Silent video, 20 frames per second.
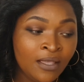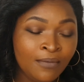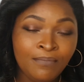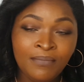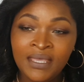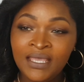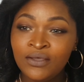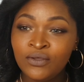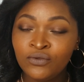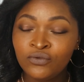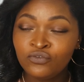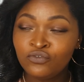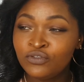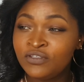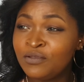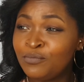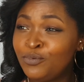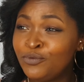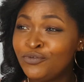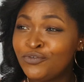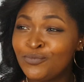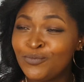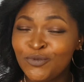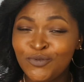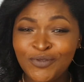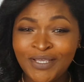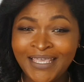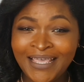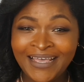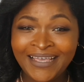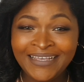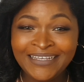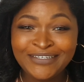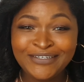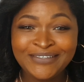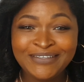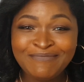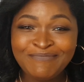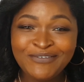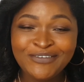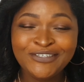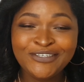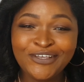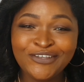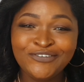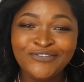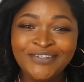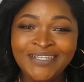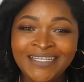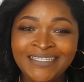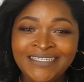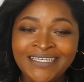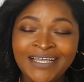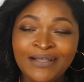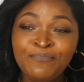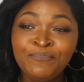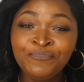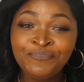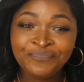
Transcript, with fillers: Mais euh, je sais plus, je me suis égarée, je sais plus ce que je voulais dire.